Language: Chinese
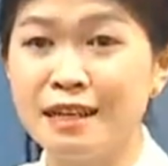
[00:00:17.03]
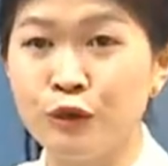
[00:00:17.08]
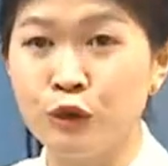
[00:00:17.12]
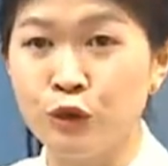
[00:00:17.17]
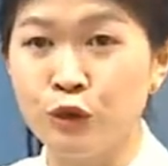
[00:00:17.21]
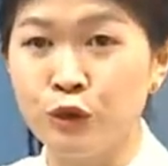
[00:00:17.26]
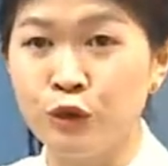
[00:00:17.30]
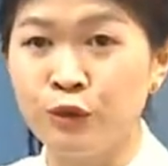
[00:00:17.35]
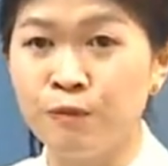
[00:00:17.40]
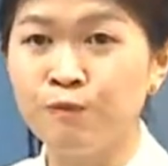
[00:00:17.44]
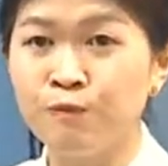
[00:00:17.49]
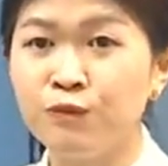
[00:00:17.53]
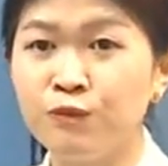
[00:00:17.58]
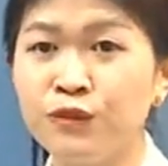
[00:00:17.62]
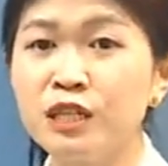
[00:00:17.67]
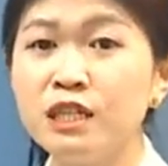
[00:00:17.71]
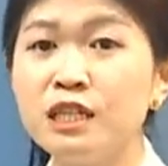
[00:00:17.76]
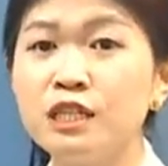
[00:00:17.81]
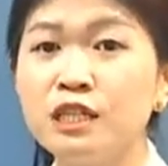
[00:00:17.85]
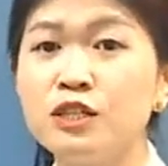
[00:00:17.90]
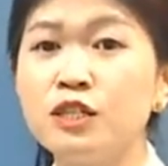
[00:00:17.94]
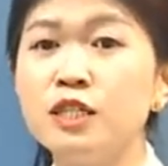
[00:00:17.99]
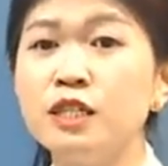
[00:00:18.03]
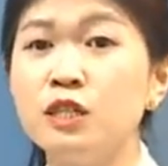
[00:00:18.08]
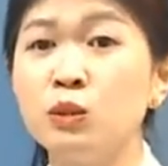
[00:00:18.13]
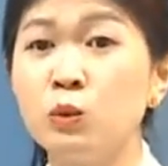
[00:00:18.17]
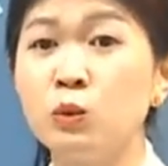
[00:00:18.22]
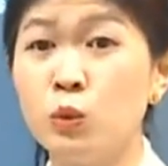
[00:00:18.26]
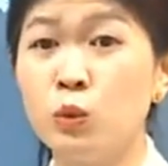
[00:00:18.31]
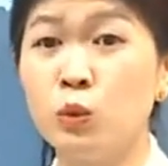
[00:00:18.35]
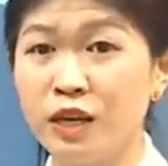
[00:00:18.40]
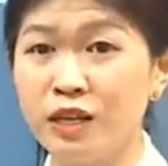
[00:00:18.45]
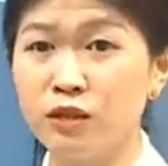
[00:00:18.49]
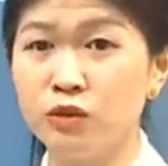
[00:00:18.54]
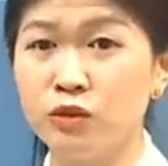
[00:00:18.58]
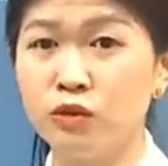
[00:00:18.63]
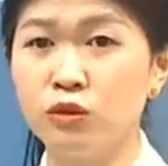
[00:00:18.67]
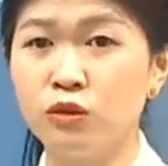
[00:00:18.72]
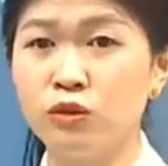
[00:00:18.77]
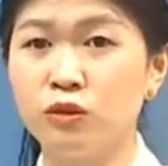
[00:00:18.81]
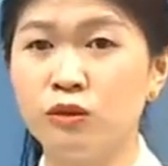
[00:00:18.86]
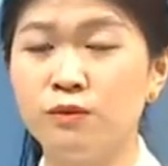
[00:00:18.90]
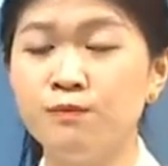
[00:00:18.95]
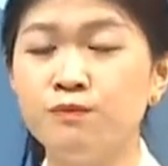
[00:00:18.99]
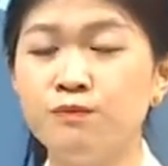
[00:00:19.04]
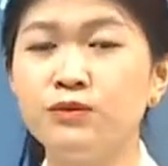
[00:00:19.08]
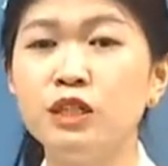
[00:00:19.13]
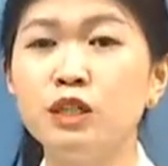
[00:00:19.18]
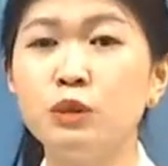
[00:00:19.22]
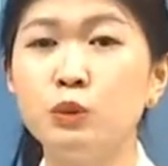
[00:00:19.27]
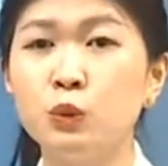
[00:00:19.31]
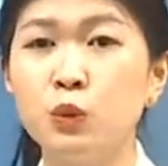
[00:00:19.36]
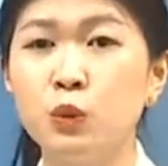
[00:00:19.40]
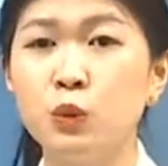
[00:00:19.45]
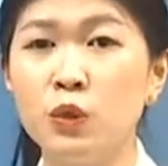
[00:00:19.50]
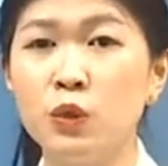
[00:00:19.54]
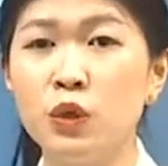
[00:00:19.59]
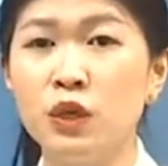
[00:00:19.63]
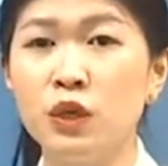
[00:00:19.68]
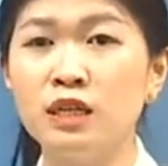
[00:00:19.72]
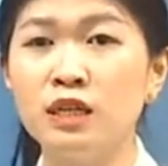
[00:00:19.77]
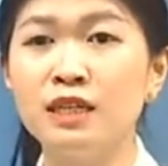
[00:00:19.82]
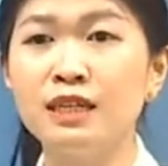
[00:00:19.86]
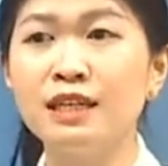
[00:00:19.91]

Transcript: r o 第四 g u a r t o 第五